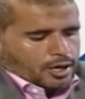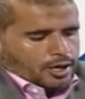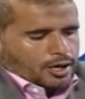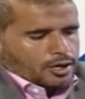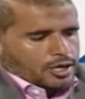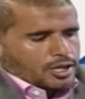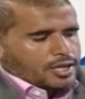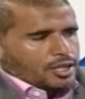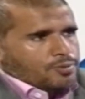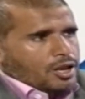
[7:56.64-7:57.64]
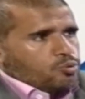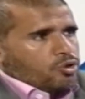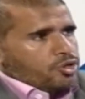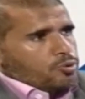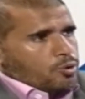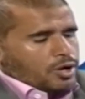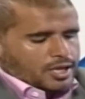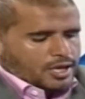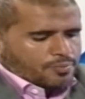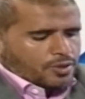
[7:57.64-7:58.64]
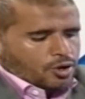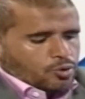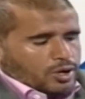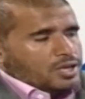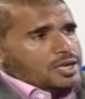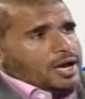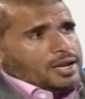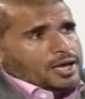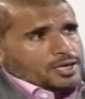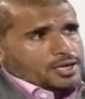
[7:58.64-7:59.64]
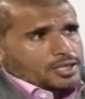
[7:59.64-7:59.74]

خيرات البلاد والثروه وغيره وإن كان حقيقة